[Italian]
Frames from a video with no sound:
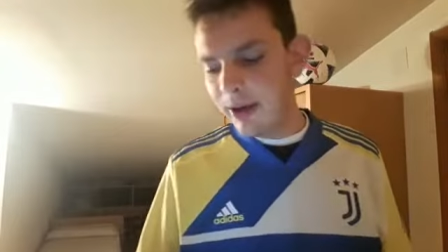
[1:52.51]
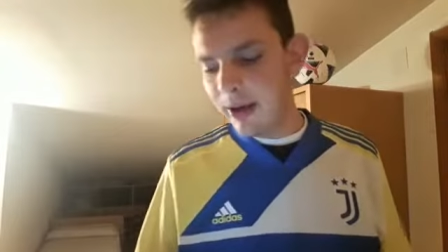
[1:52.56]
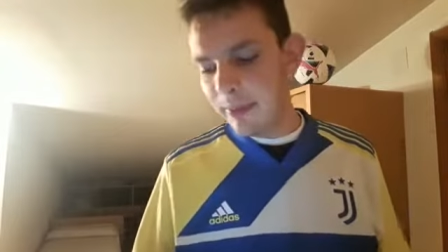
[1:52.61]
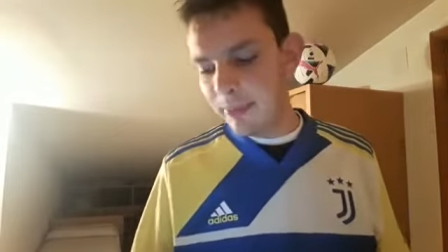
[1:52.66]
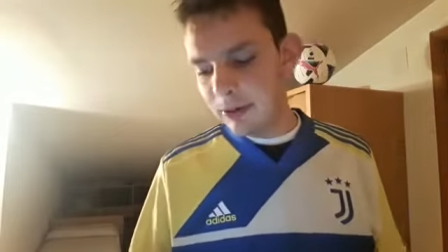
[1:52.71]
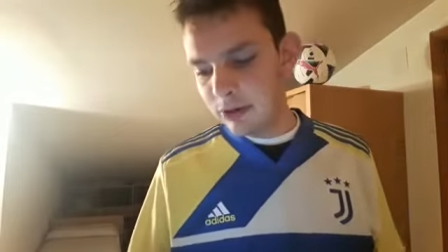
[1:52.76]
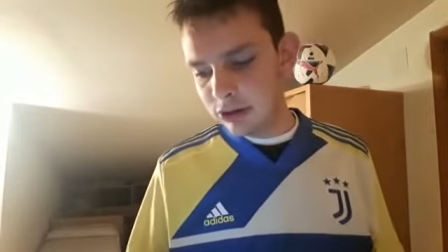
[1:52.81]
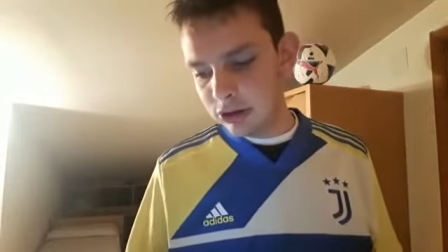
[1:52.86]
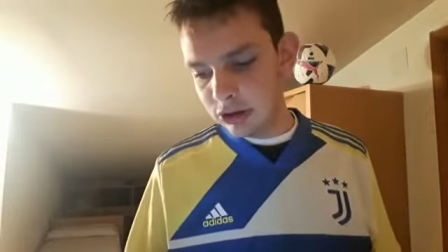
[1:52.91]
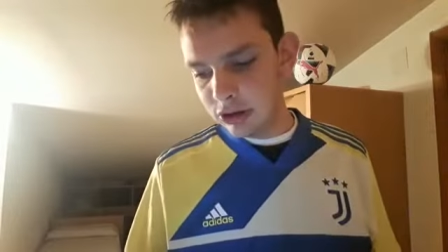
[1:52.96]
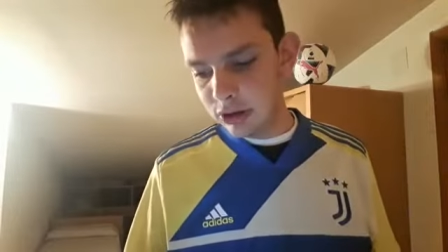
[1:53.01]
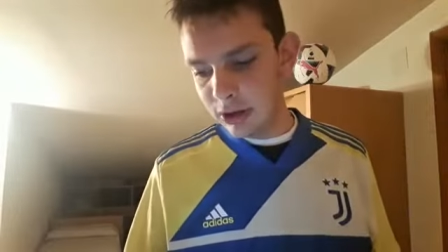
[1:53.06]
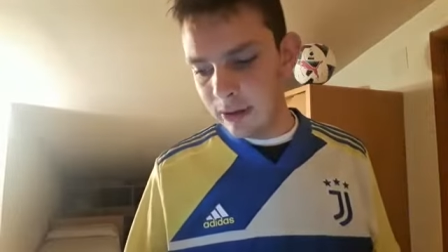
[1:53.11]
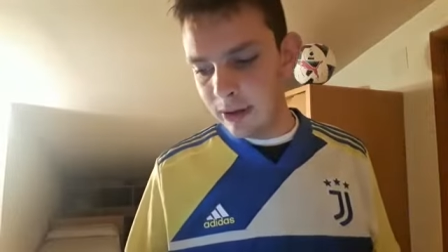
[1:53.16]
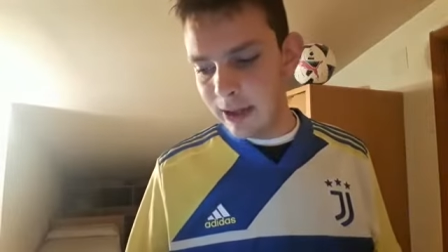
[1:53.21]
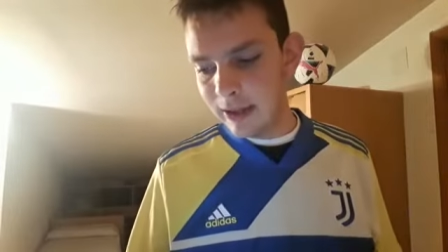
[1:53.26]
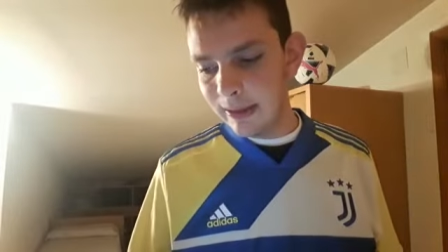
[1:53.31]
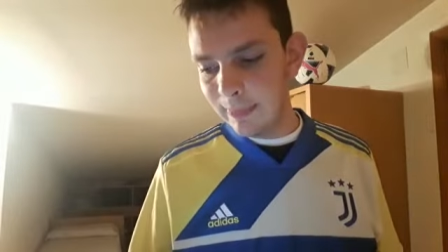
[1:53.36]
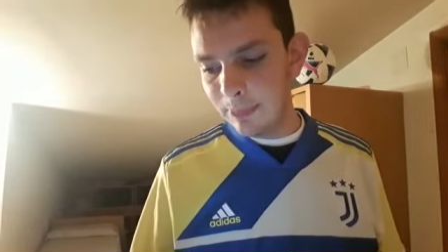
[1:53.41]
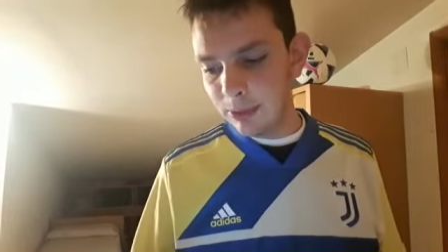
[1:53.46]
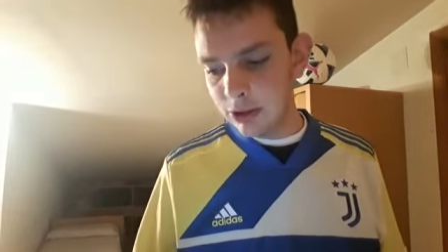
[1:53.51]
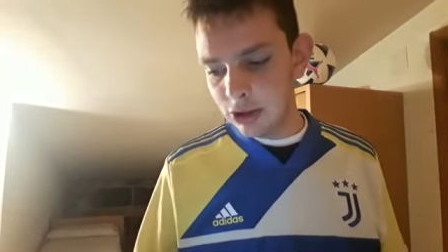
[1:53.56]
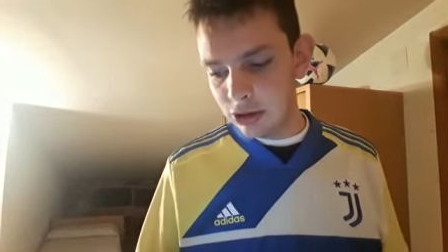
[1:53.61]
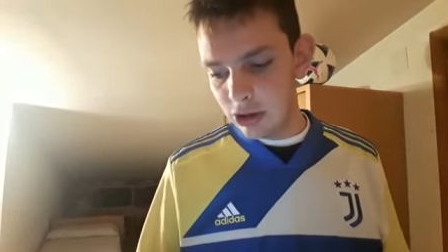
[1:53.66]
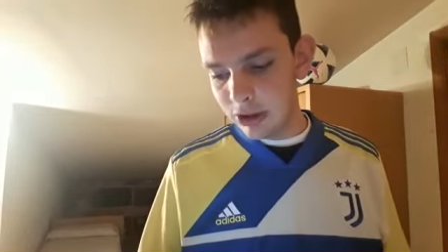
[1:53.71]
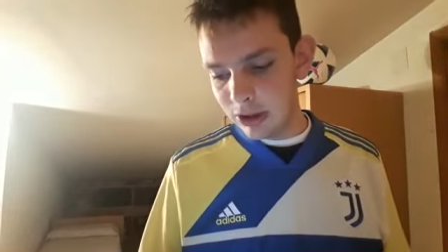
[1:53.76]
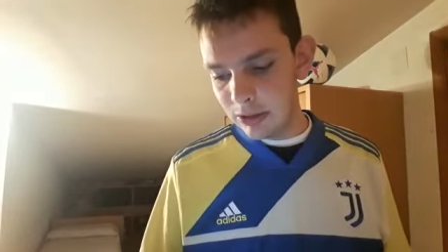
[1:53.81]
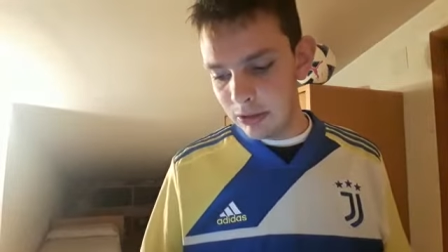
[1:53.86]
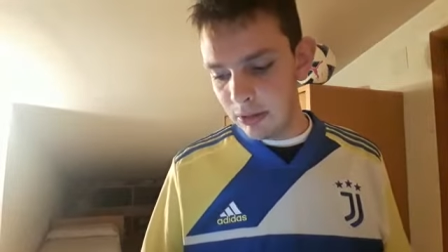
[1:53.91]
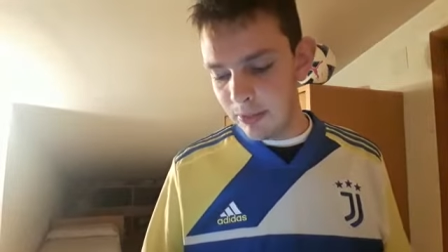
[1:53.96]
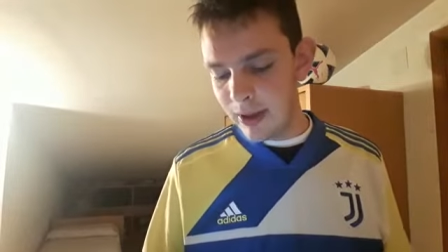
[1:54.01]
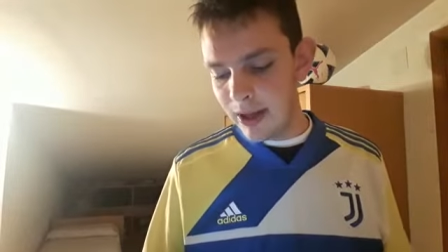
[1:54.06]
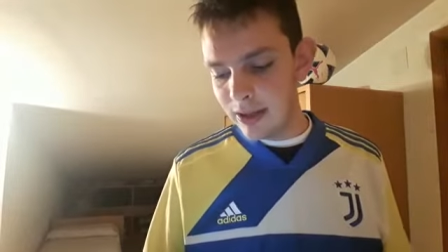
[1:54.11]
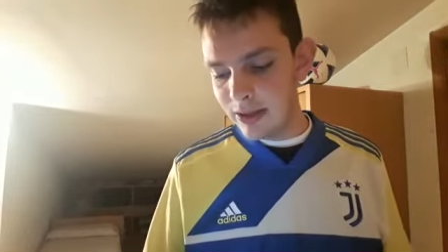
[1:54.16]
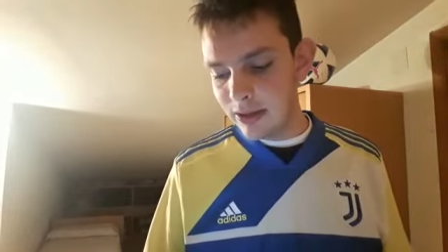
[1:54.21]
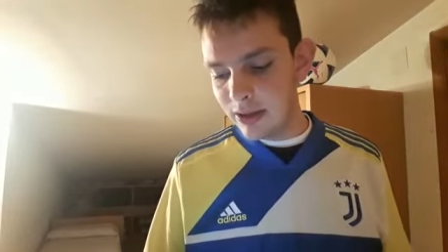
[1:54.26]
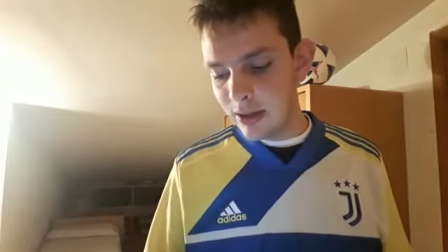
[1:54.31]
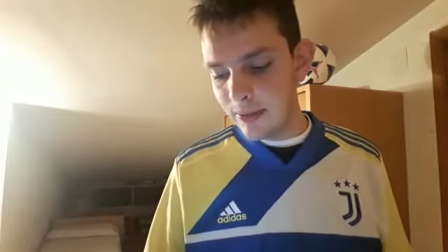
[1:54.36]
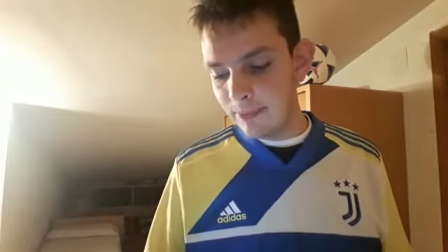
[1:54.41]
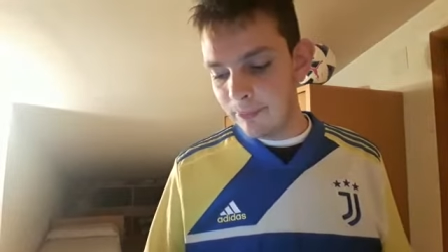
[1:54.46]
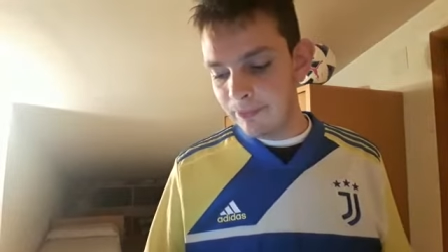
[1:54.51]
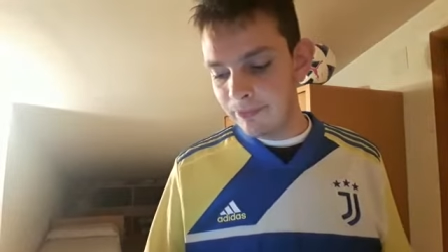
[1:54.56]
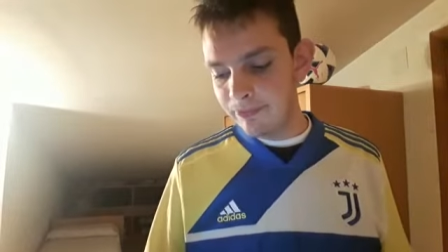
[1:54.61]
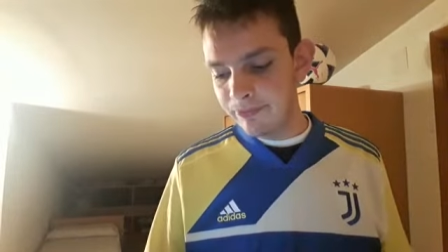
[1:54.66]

in che, in che posizione siamo messi